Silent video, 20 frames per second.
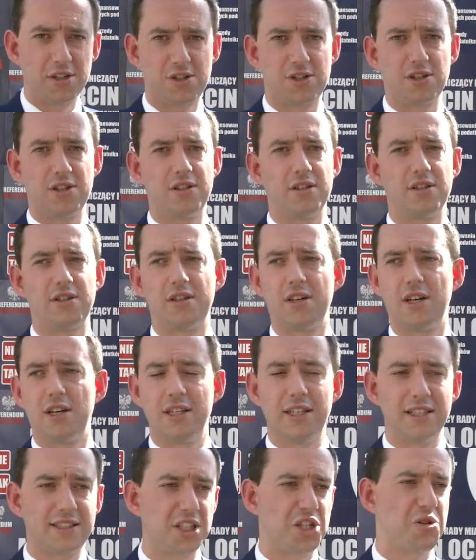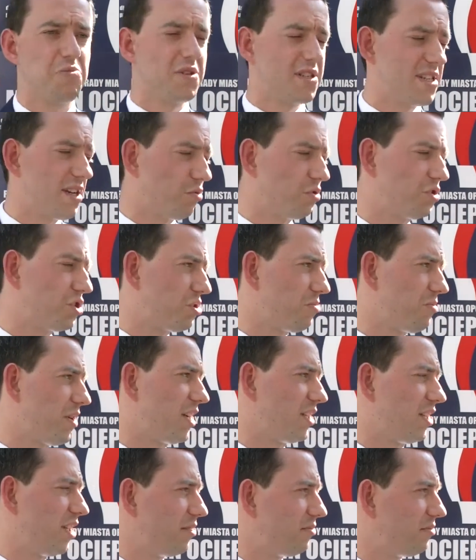czy jesteśmy za
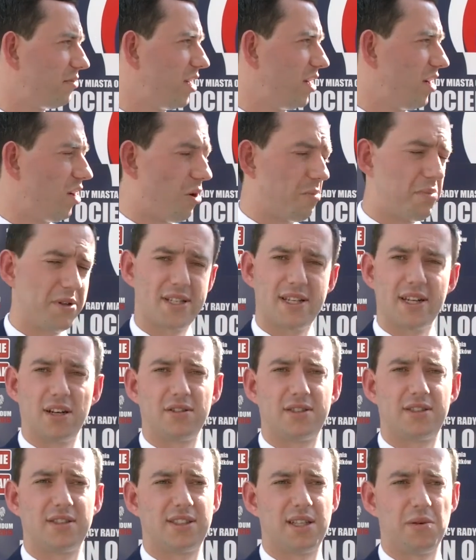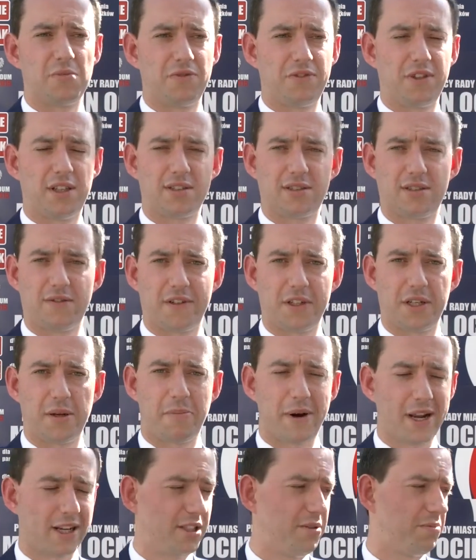utrzymaniem obecnego systemu finansowania
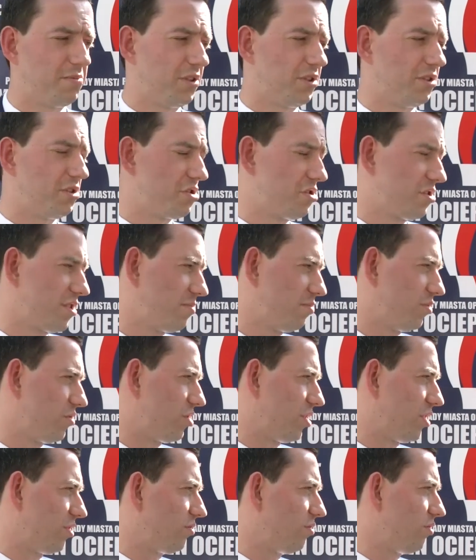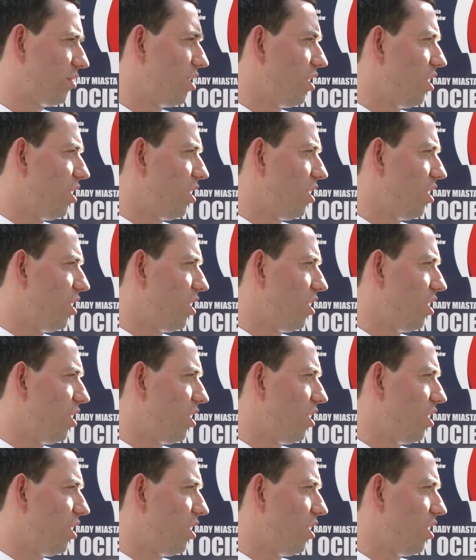partii politycznych z budżetu.